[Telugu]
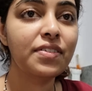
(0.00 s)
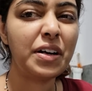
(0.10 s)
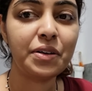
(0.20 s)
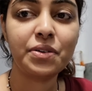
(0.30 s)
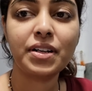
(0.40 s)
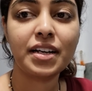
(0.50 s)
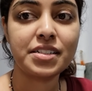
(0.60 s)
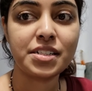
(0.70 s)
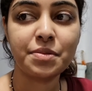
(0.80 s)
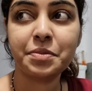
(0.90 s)
వాడికి కూడా
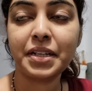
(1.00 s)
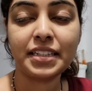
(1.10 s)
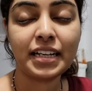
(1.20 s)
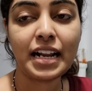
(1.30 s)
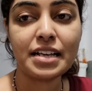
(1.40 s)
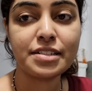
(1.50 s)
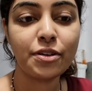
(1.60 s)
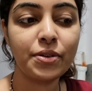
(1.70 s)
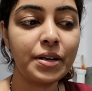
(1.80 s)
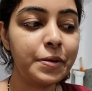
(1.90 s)
కష్టం ఇప్పుడైతే
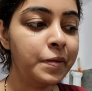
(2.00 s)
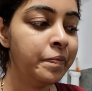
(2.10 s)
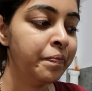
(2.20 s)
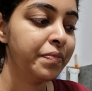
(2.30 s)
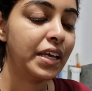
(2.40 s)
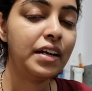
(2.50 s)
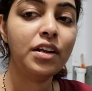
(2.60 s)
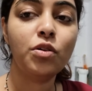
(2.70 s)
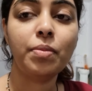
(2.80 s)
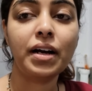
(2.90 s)
క్లాస్లో ఉన్నాడు అండ్
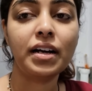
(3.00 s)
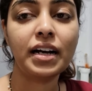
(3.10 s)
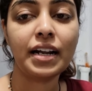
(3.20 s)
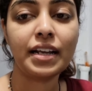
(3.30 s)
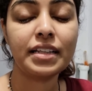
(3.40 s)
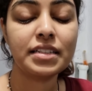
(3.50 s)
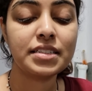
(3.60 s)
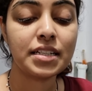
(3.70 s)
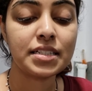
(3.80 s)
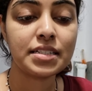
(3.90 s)
నేను పక్క కర్రీ అయితే
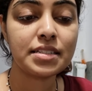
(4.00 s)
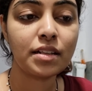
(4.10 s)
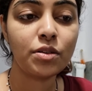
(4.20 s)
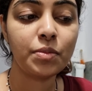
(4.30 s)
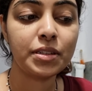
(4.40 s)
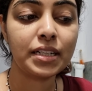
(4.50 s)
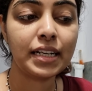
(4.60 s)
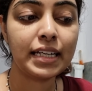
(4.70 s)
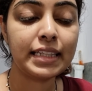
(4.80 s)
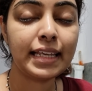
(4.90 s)
చేసేస్తున్నాను
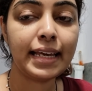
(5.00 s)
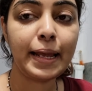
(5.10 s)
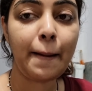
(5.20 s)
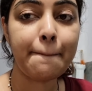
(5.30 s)
మొత్తానికైతే